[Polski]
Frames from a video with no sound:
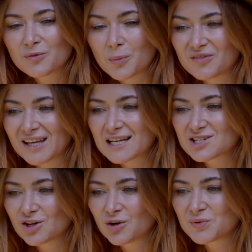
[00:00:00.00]
wypowiada
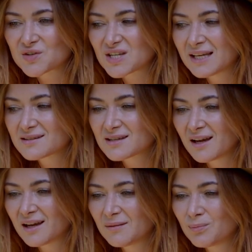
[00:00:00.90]
się o
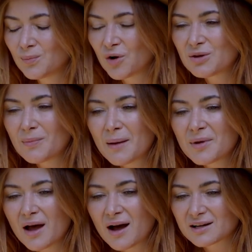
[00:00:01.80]
piosence mojej
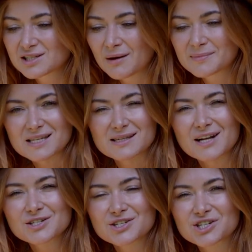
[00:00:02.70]
mamy, a chciałam
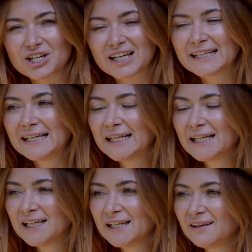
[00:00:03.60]
zaznaczyć, że
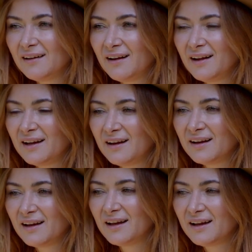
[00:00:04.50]

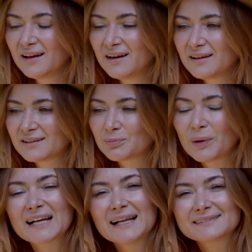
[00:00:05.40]
e, tych
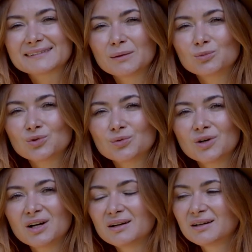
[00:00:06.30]
parę lat
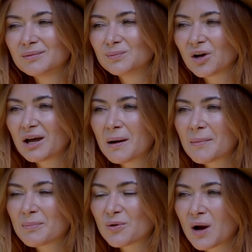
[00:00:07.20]
temu moja
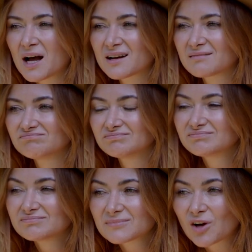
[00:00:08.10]
mama była
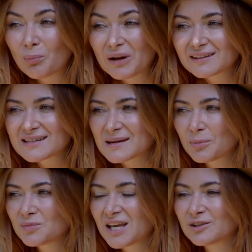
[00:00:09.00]
kompletnie
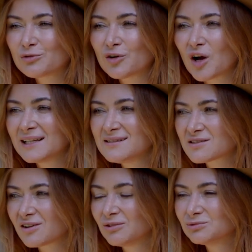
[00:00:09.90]
zapomnianą
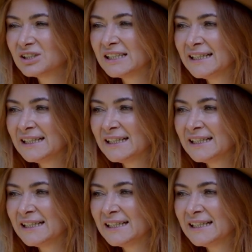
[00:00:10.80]
wokalistką,